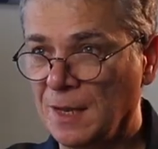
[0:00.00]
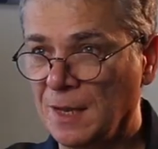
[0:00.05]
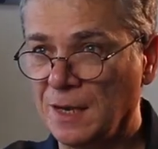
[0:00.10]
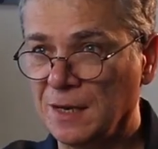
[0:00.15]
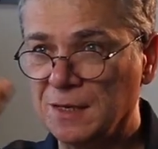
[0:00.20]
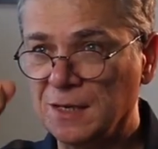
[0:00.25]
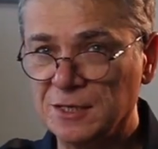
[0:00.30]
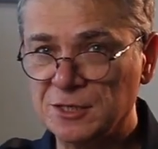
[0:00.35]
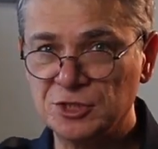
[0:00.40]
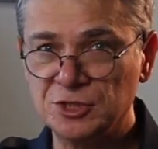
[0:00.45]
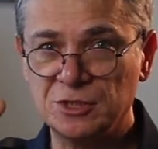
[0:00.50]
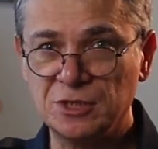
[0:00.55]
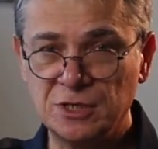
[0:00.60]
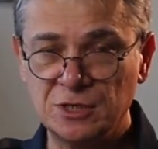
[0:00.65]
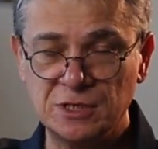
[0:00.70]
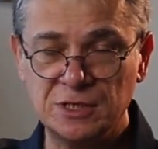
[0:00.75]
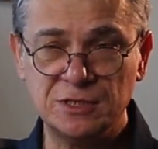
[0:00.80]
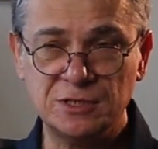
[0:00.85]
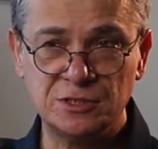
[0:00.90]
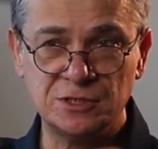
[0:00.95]
А как
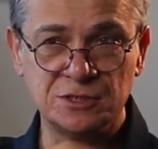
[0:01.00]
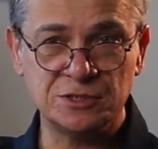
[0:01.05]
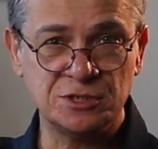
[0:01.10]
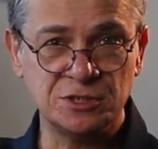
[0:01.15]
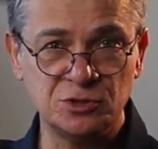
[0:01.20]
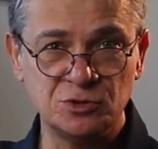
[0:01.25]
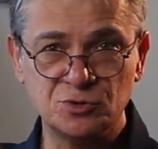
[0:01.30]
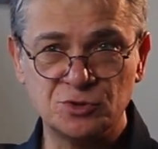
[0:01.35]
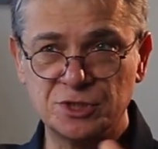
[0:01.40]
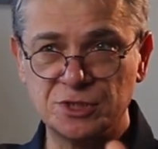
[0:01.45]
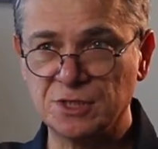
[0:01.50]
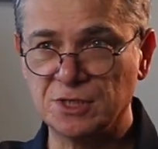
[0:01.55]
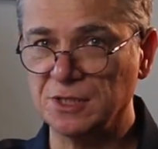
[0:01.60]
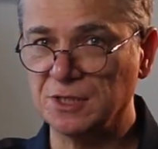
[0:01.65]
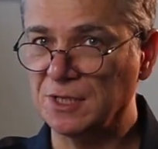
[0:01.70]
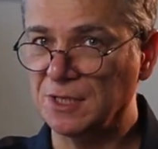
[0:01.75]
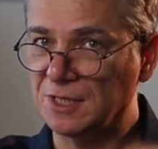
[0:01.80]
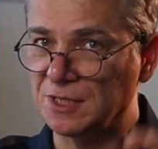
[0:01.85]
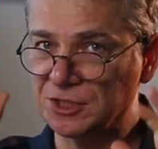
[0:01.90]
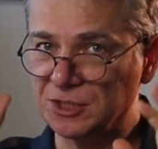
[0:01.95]
штрихи, тенюшечки
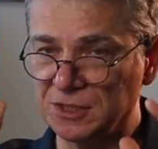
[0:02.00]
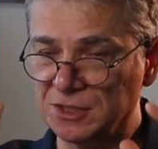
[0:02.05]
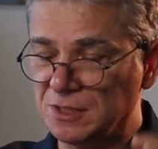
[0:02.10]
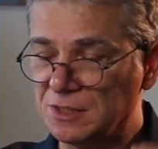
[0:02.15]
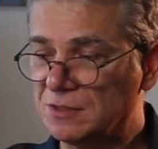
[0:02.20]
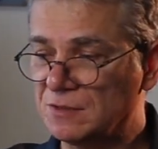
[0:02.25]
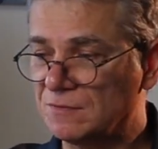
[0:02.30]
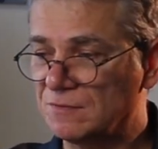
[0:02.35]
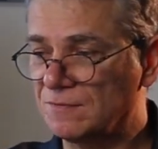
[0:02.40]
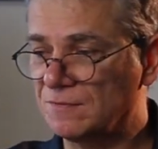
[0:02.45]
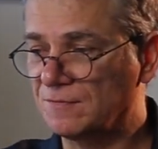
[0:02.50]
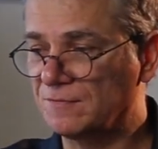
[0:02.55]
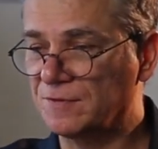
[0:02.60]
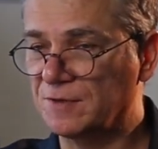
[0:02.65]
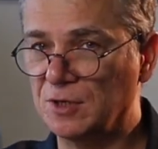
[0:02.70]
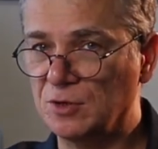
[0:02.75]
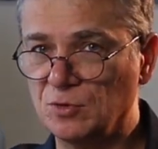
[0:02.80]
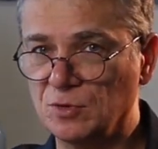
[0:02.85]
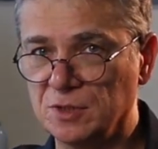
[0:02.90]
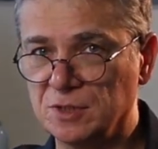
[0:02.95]
наложить – это
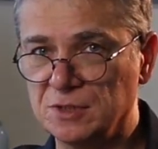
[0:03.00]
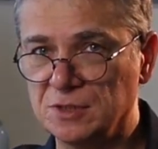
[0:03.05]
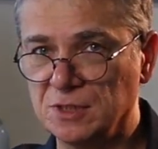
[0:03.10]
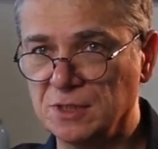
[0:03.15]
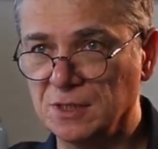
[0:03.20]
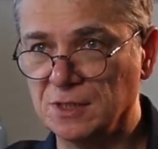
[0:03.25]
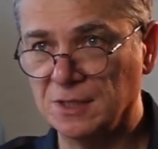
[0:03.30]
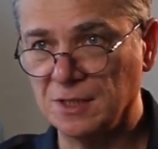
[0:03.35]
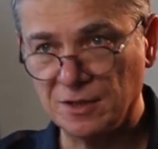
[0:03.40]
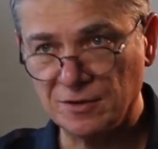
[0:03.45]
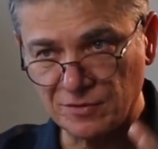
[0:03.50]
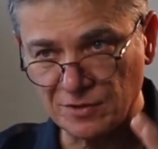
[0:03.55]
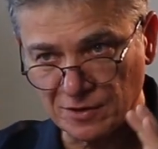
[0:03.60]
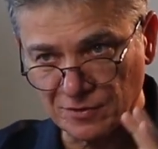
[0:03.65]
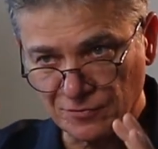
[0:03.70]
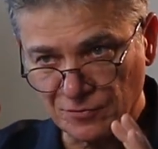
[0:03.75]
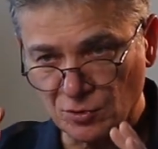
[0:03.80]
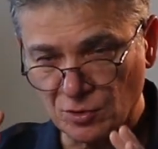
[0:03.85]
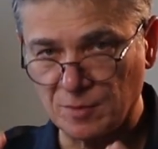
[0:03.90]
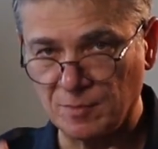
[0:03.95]
второе дело.
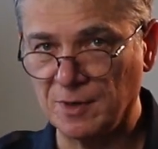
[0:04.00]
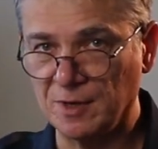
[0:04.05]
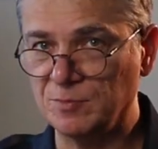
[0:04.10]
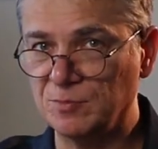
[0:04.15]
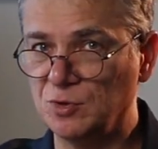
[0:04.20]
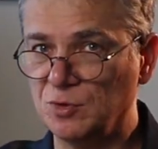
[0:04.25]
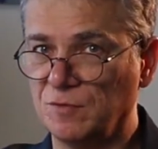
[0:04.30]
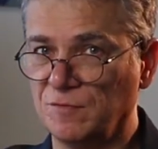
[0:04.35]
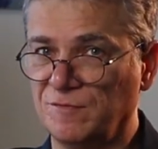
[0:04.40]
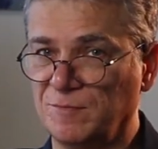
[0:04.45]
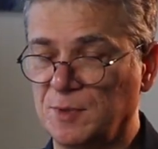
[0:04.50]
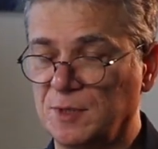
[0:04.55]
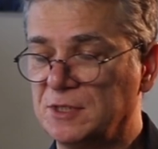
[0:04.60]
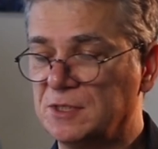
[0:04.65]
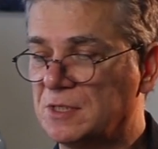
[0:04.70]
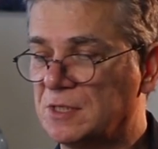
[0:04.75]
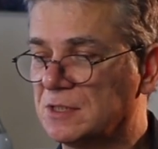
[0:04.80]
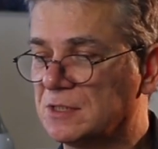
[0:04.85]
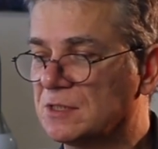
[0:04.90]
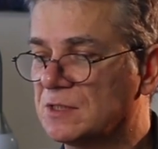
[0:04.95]
Главная форма, объем в
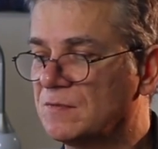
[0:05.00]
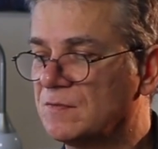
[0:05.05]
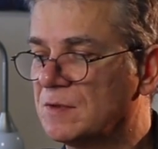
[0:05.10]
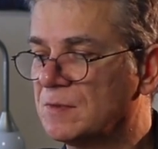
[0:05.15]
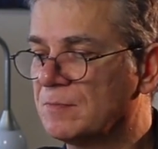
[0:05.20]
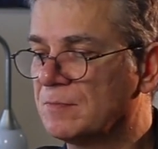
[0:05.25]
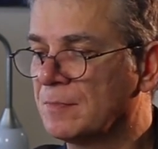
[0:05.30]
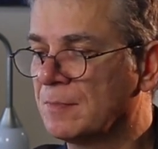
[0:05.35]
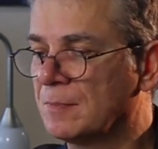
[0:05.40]
пространстве.